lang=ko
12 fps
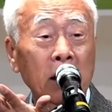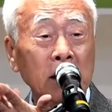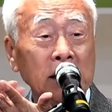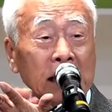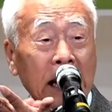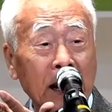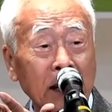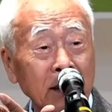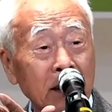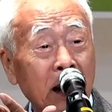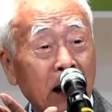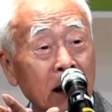그
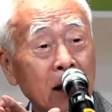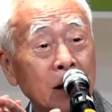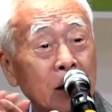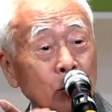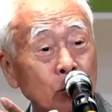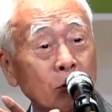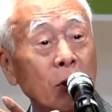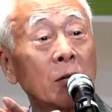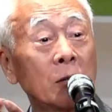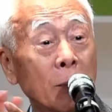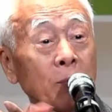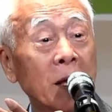약간
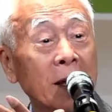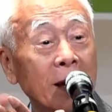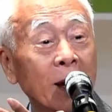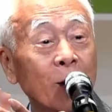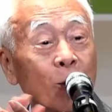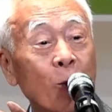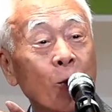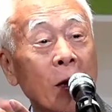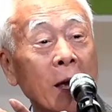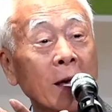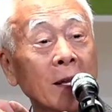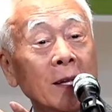누런 껍데기,
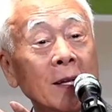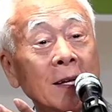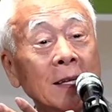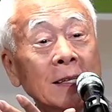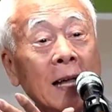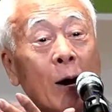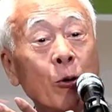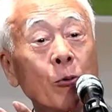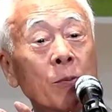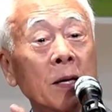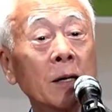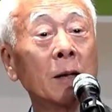고게
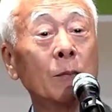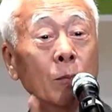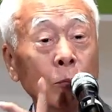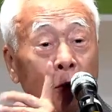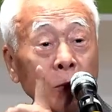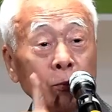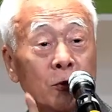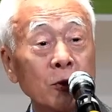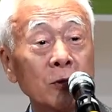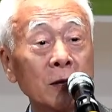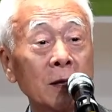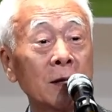나오면은 뭐
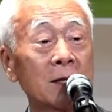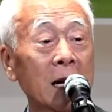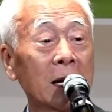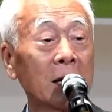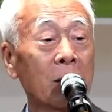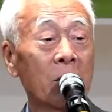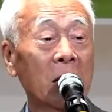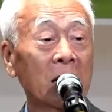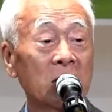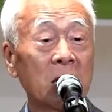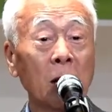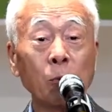무슨 쌀이 됩니까?
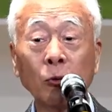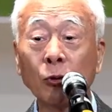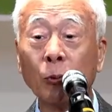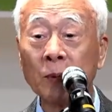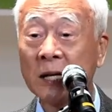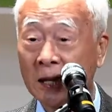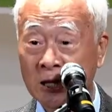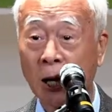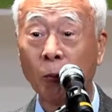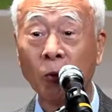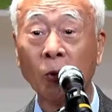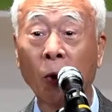7분도입니다.
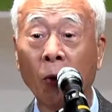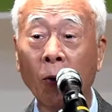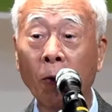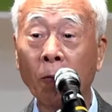7분도.